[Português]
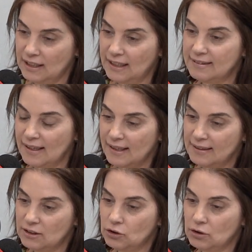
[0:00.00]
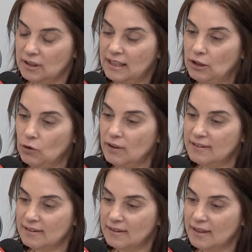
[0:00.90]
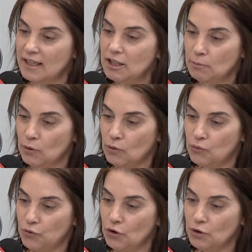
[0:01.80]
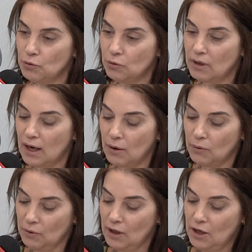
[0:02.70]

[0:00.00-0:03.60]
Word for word: Aliás, quem criou esse termo foi o Carl